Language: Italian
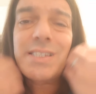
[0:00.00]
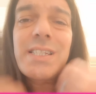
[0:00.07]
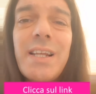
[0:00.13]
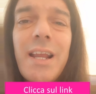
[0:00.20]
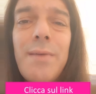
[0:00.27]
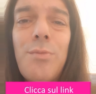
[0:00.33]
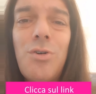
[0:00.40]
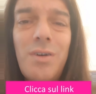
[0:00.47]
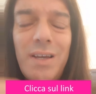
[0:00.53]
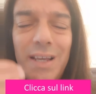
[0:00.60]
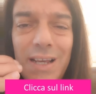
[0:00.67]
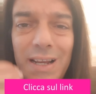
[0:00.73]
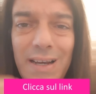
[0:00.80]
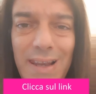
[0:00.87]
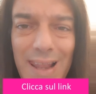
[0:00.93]
saremo
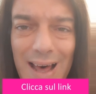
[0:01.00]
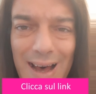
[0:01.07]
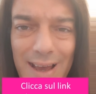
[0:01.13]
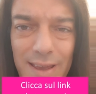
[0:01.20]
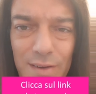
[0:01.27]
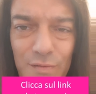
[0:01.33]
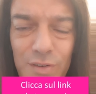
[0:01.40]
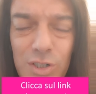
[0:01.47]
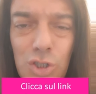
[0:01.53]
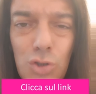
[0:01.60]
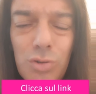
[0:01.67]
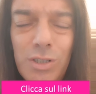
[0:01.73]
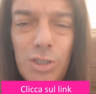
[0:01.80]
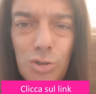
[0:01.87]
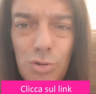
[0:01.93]
in live
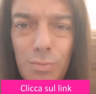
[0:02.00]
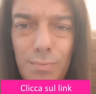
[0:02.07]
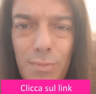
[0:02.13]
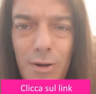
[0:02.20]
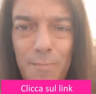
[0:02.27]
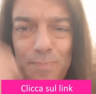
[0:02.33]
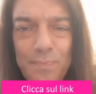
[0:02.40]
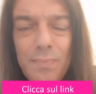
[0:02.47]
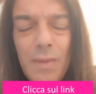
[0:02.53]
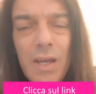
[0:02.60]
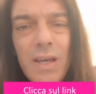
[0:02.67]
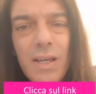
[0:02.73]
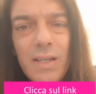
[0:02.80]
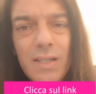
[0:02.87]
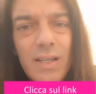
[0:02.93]
su Zoom
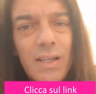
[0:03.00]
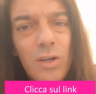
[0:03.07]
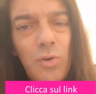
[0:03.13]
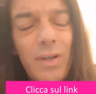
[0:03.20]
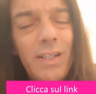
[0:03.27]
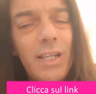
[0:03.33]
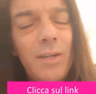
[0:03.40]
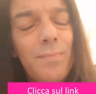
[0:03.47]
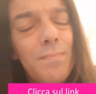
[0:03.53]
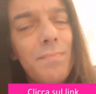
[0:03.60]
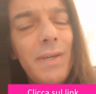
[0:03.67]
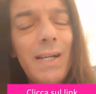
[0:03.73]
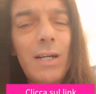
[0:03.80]
quindi mi